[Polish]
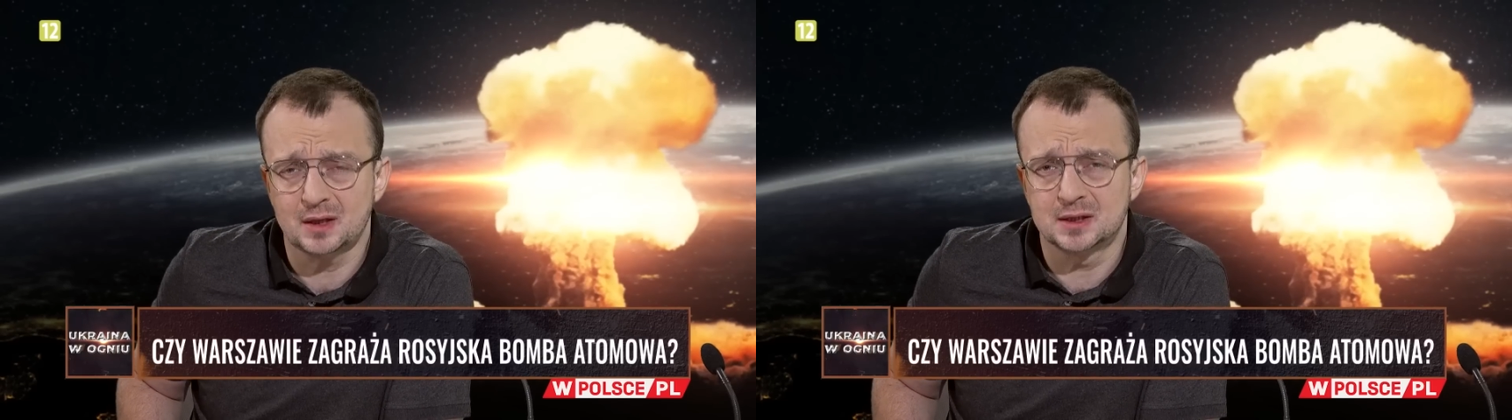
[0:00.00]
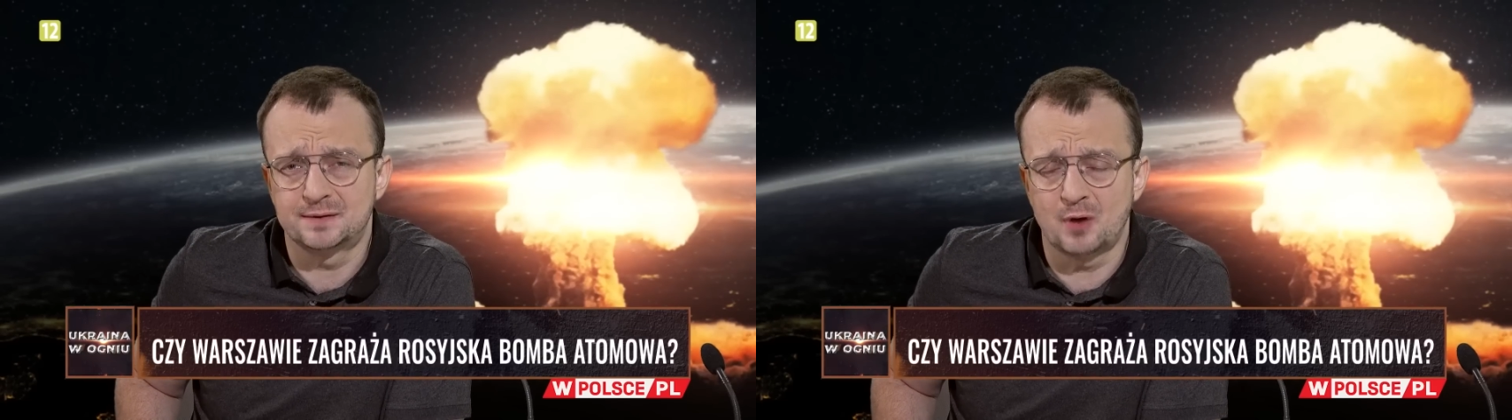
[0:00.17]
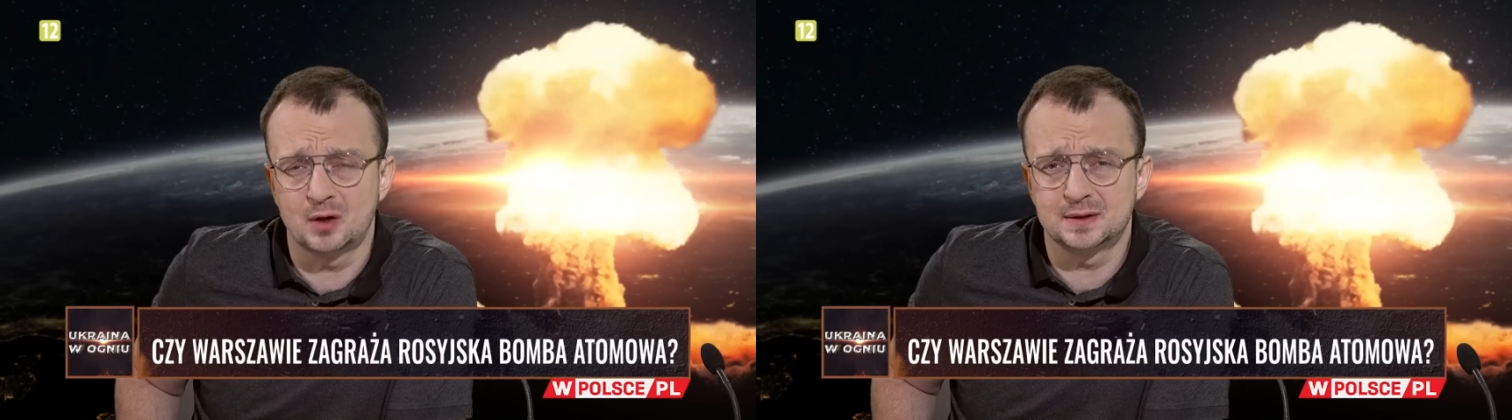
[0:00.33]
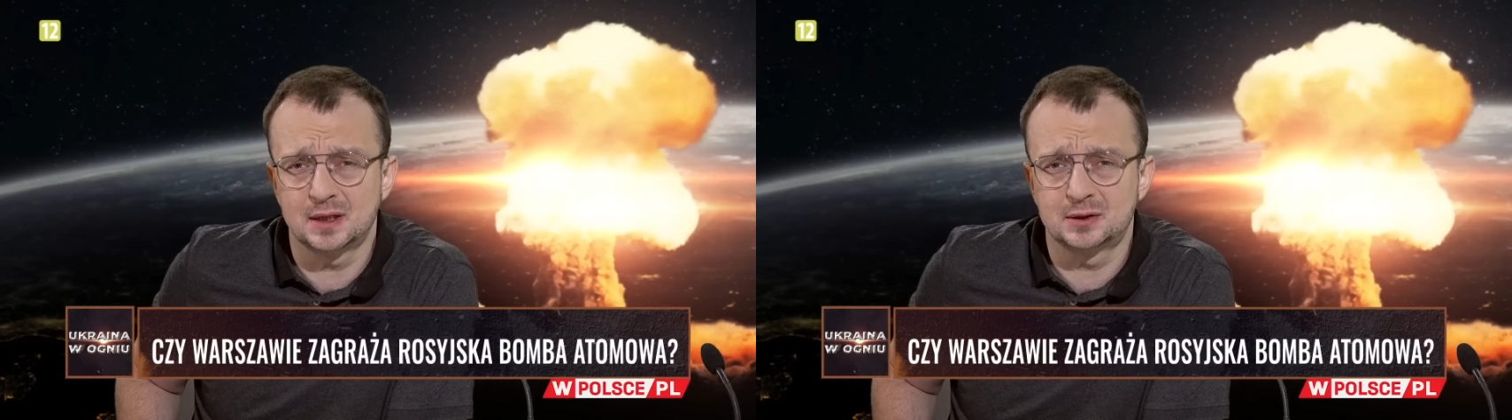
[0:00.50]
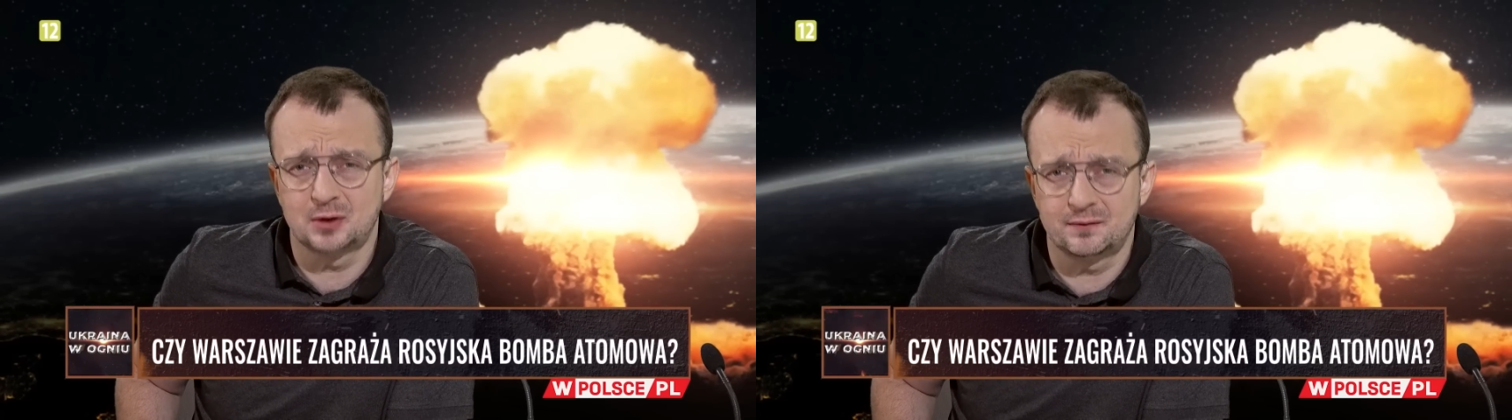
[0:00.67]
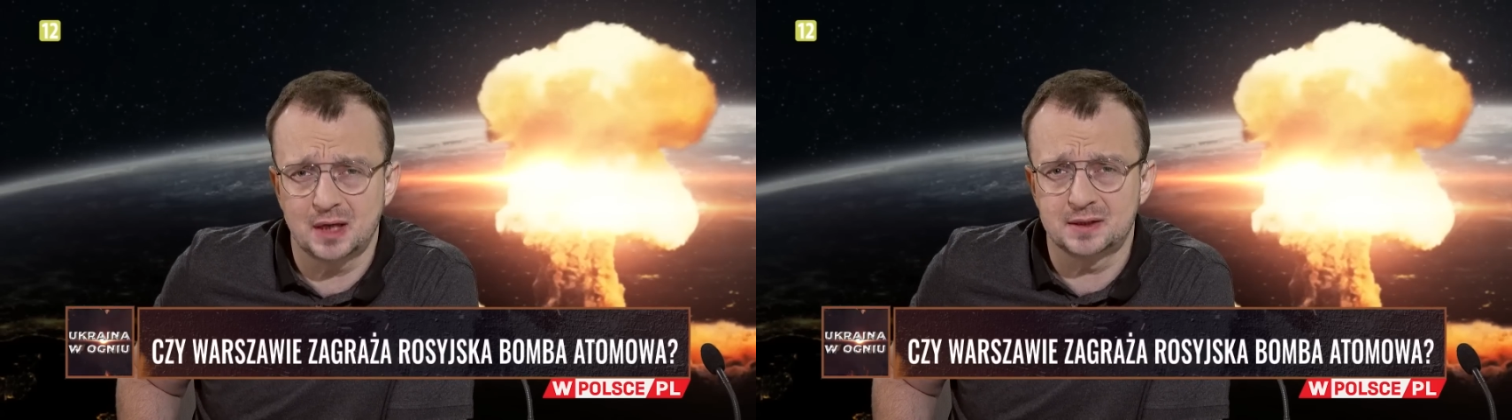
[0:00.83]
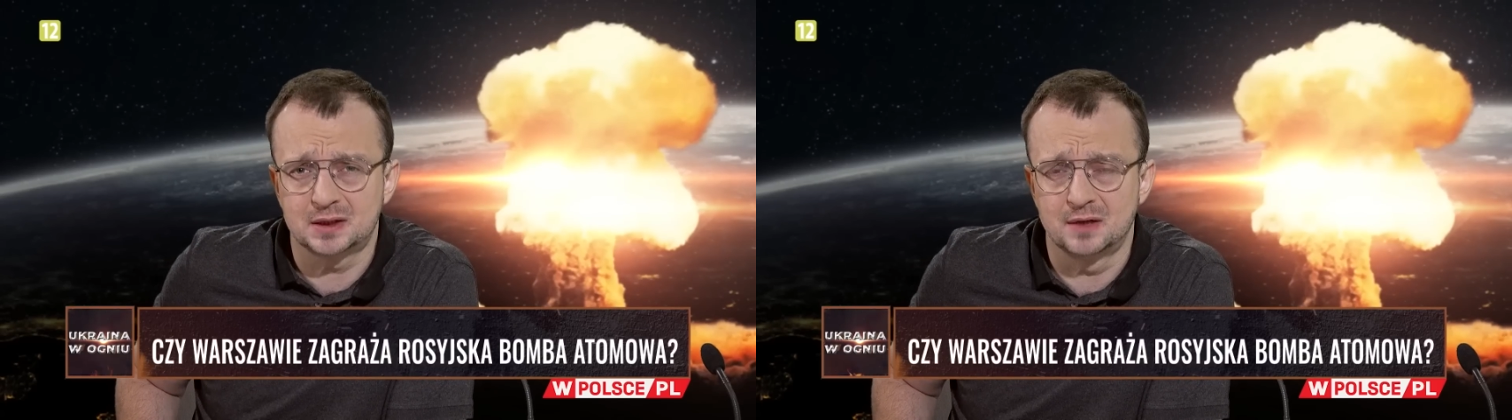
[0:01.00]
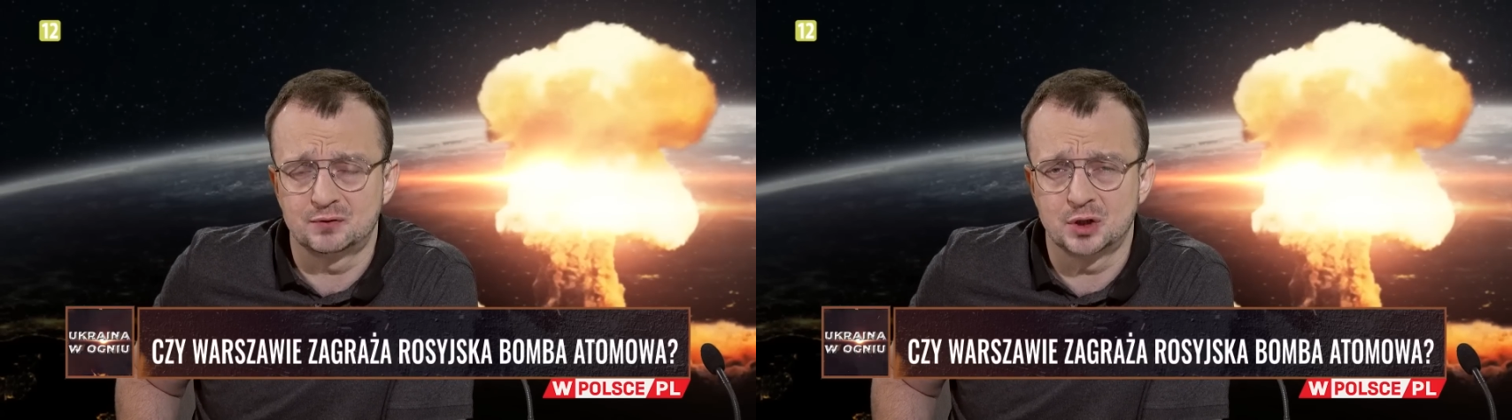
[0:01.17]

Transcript: Związek Sowiecki w